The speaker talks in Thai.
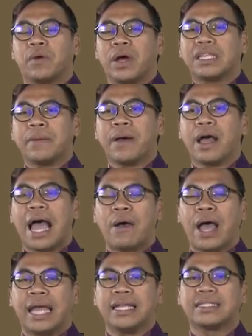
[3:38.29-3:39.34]
วัดตาปะขาว
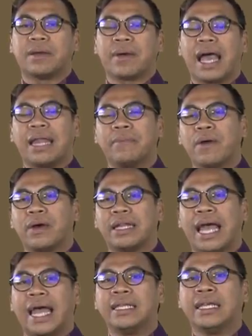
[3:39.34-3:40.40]
หายยังสำคัญมากกว่า
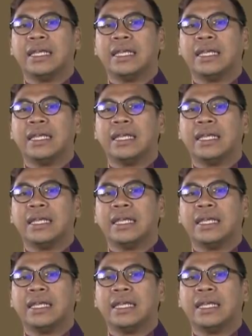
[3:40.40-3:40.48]
นั้น